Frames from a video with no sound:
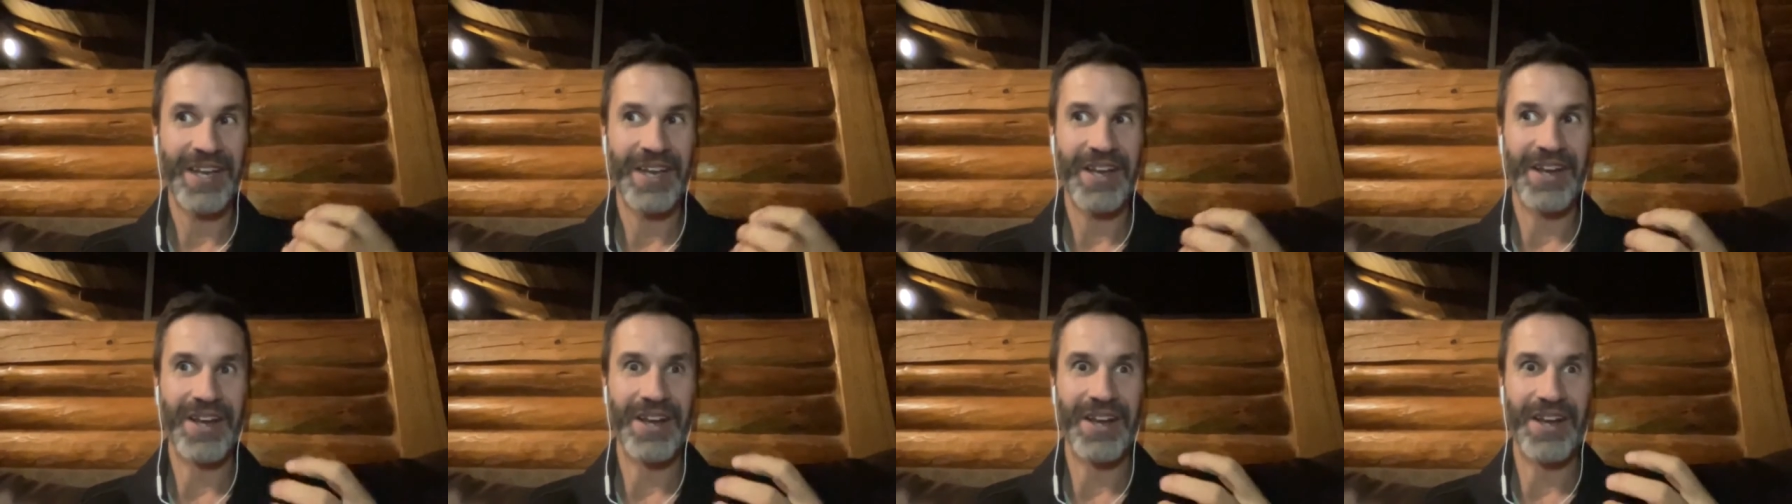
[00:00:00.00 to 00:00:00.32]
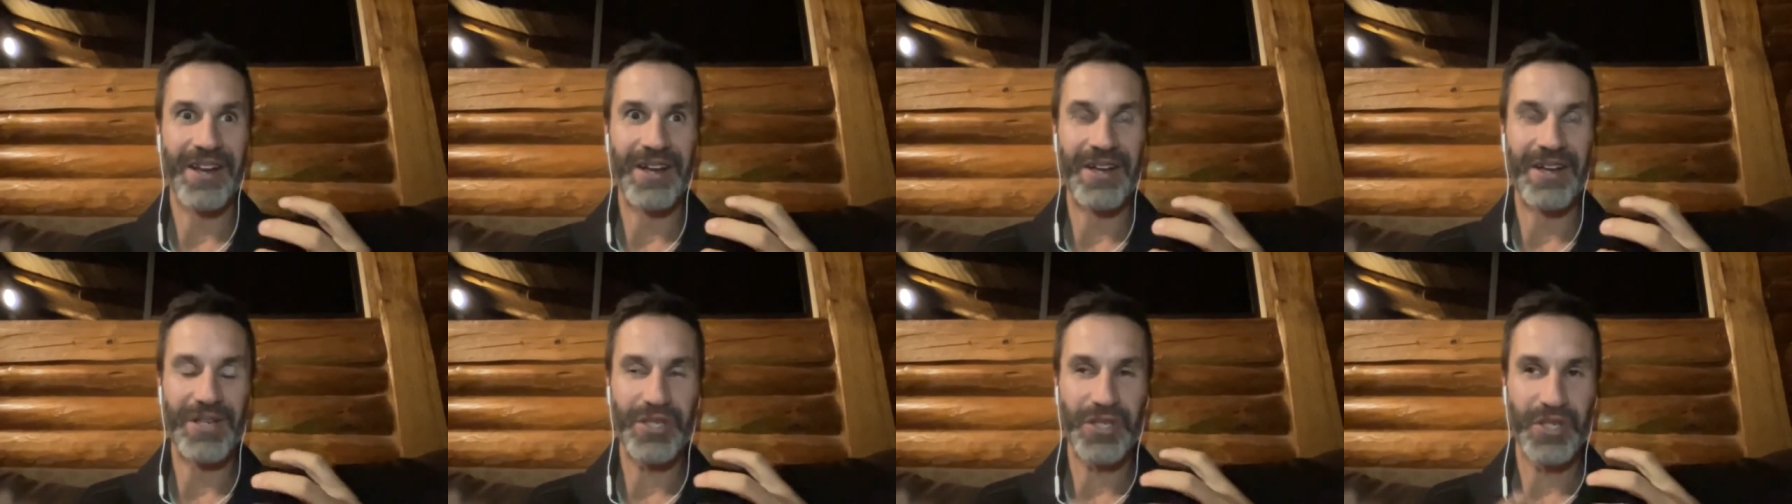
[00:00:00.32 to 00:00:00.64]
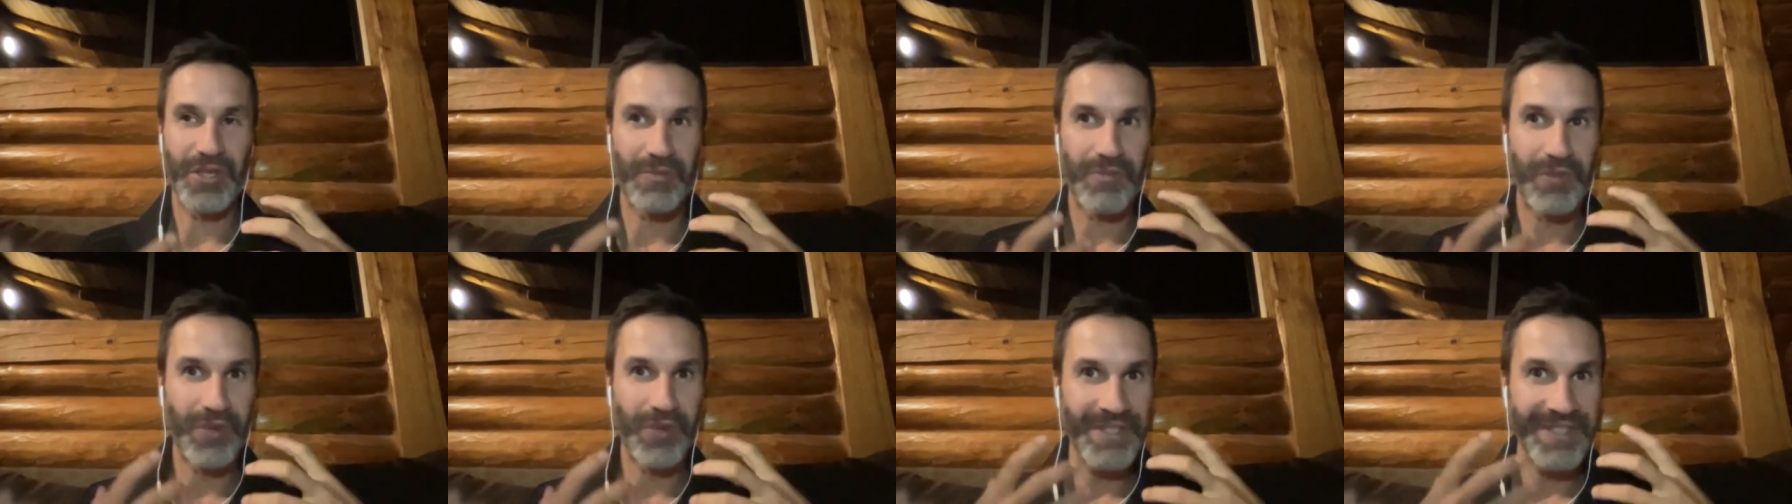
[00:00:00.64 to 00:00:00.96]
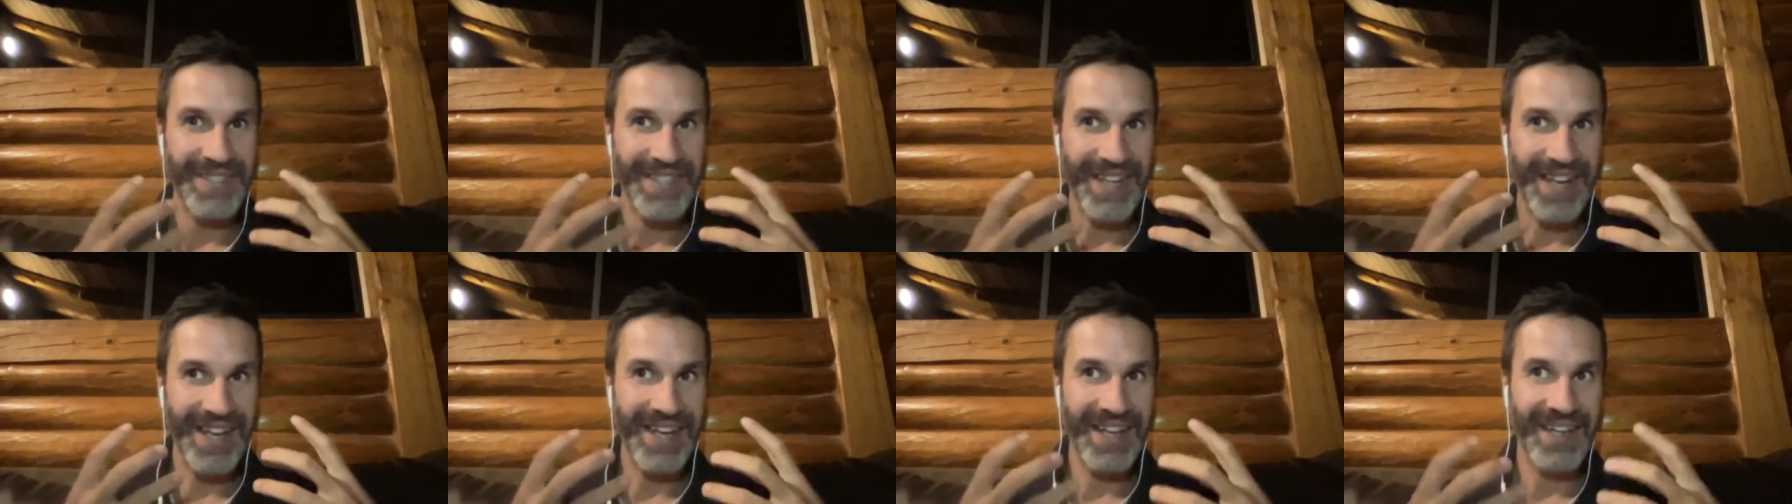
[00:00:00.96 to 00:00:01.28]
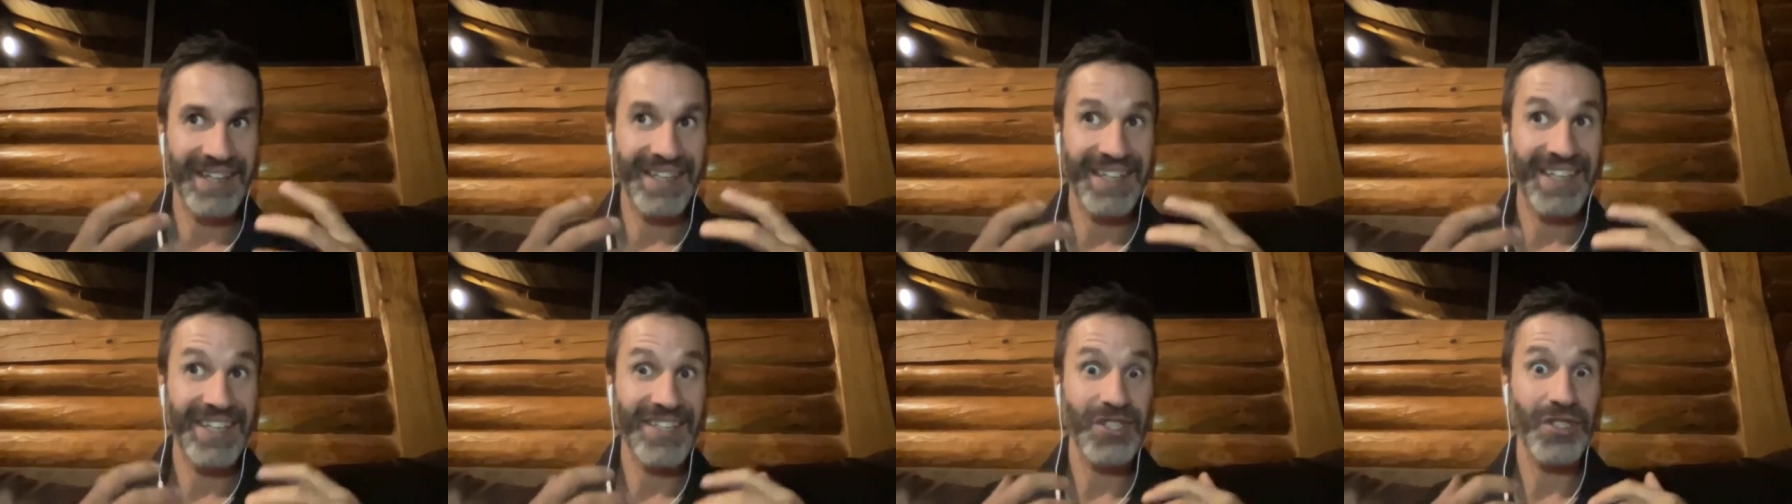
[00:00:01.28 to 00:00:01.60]
Euh, mhm. Je suis plus
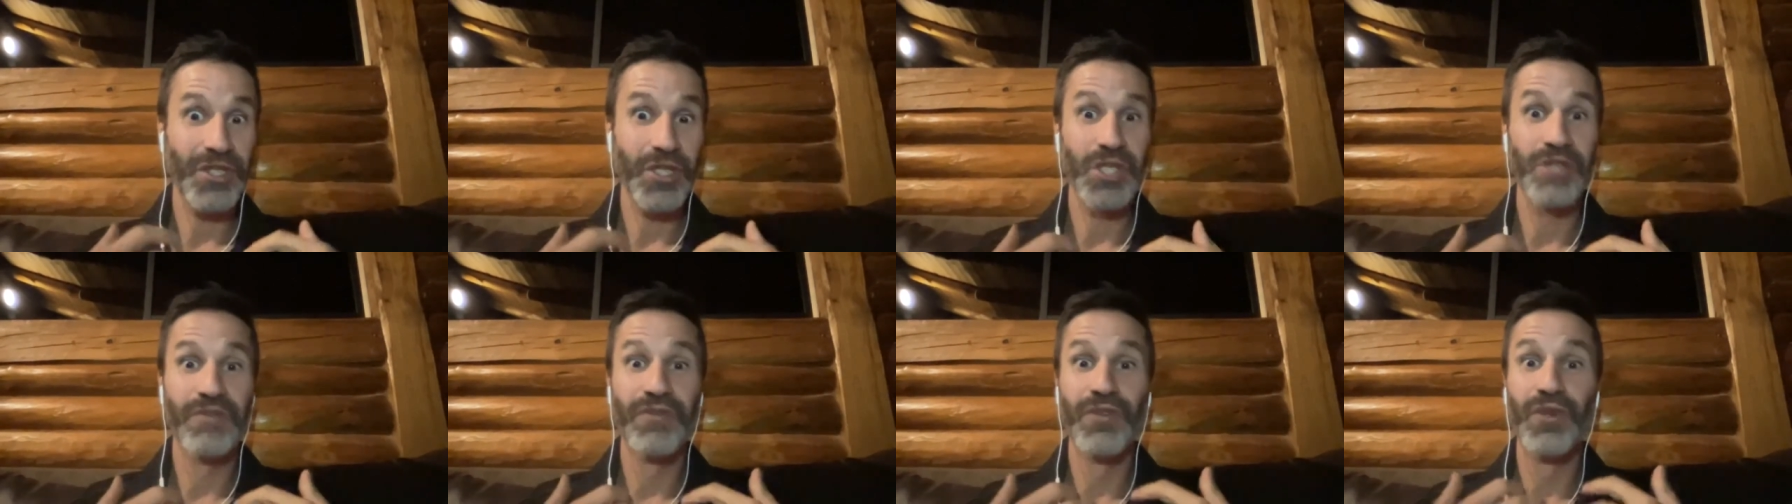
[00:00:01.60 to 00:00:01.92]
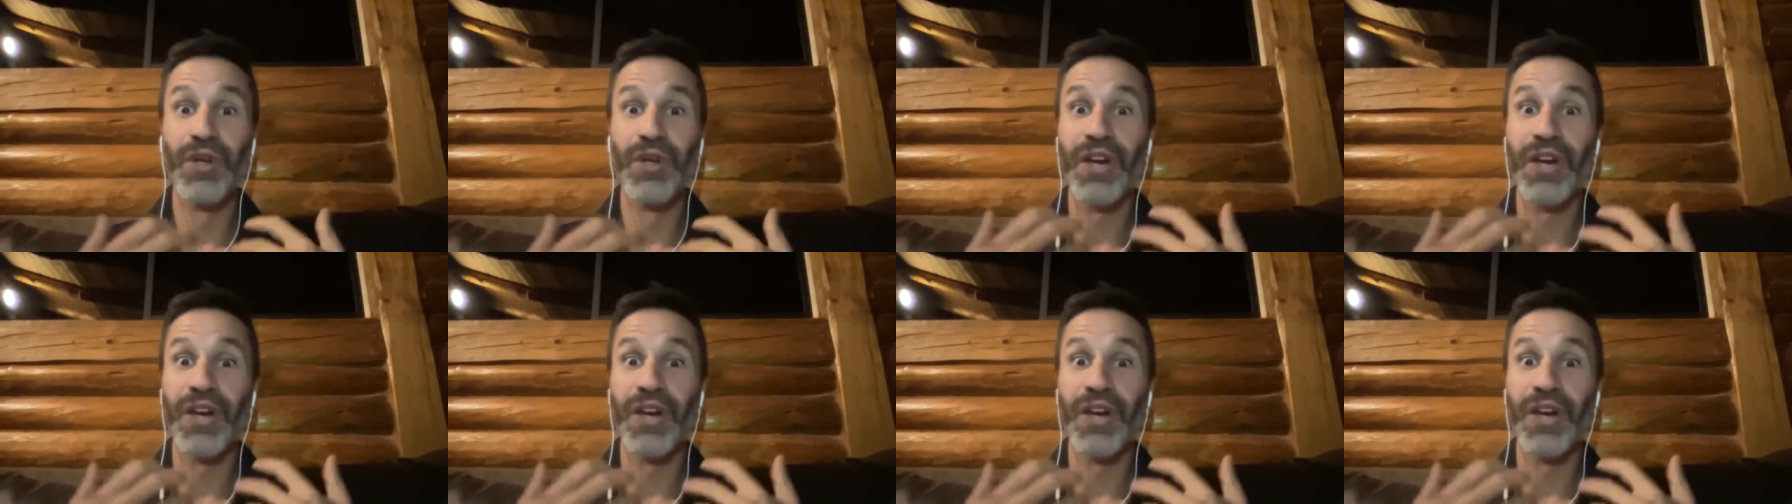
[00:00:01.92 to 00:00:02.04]
dans qu'est-ce que je veux